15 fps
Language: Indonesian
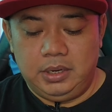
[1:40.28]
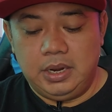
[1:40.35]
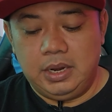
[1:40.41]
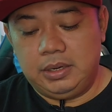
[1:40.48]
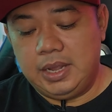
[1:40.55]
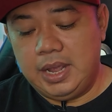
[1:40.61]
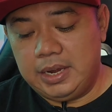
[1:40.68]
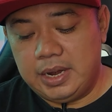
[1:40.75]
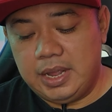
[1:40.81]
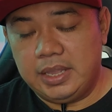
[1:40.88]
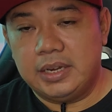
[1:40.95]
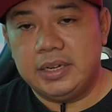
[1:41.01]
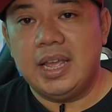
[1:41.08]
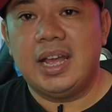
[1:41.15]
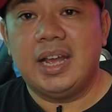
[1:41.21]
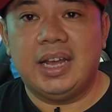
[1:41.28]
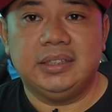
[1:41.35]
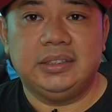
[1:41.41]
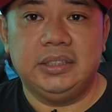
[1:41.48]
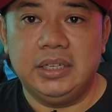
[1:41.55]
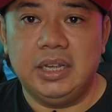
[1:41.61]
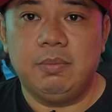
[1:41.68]
dan Ghana hanya di
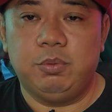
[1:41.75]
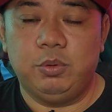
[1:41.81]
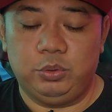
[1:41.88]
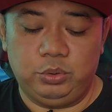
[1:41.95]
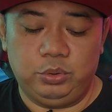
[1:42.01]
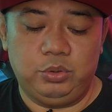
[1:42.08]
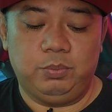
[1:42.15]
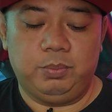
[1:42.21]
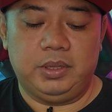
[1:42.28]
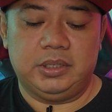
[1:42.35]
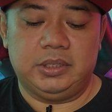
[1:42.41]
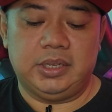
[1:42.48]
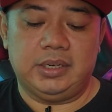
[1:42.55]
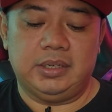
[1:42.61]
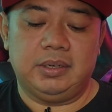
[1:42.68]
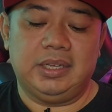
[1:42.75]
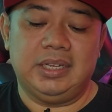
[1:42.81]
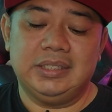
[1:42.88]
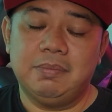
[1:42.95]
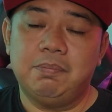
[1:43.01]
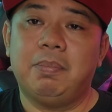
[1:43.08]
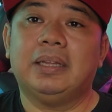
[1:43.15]
angka 37%.
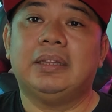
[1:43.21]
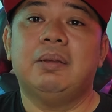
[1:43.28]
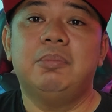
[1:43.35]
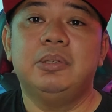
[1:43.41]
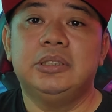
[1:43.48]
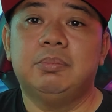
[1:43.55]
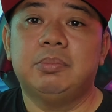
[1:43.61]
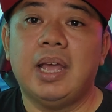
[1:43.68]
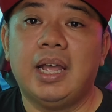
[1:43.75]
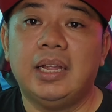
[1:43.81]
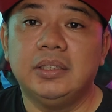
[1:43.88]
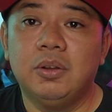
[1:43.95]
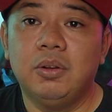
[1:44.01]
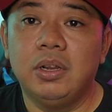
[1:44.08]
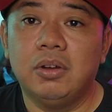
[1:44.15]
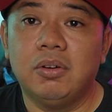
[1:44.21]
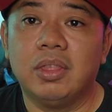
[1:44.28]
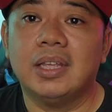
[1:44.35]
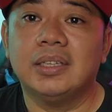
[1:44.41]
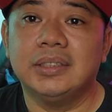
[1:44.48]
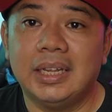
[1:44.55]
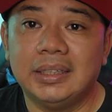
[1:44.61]
Kesempatan menciptakan gol yang
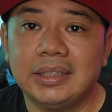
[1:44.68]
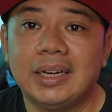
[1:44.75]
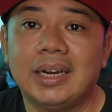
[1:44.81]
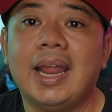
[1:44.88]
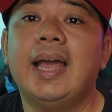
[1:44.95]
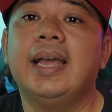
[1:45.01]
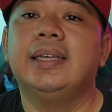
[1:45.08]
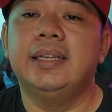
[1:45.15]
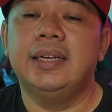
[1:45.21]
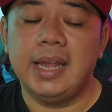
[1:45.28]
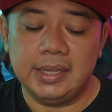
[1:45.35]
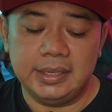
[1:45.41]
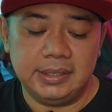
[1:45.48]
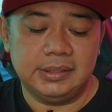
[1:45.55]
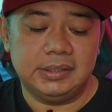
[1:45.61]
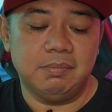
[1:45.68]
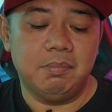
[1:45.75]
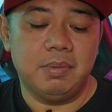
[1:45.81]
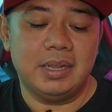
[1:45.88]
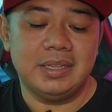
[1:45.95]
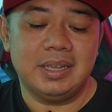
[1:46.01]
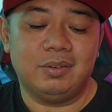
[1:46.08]
Korea Selatan lagi-lagi
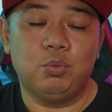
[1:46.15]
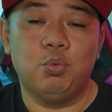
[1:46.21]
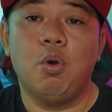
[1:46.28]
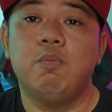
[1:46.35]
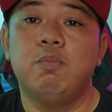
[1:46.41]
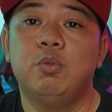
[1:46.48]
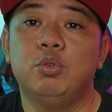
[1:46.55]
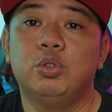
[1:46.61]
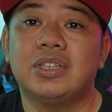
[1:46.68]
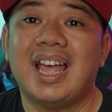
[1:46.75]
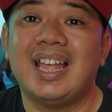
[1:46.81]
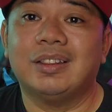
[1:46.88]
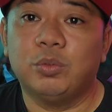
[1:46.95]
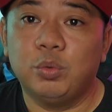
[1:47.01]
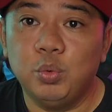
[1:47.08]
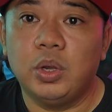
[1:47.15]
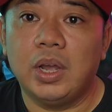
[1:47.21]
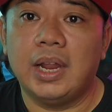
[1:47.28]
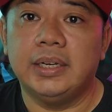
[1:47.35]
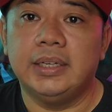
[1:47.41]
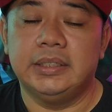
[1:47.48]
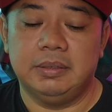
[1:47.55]
sebanyak 21
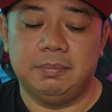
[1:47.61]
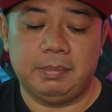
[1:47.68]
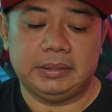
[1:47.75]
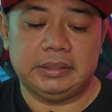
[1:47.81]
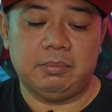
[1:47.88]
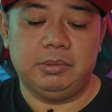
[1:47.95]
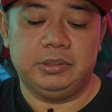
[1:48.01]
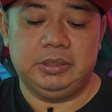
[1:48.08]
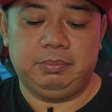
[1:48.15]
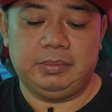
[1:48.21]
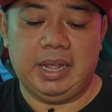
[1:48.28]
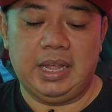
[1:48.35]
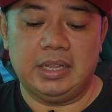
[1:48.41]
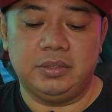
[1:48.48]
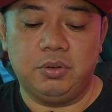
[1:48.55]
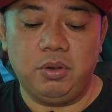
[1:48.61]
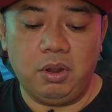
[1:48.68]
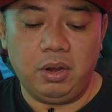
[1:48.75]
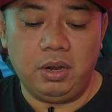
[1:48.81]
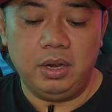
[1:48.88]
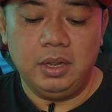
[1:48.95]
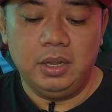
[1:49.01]
kali kesempatan menciptakan
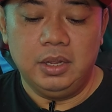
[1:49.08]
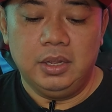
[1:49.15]
gol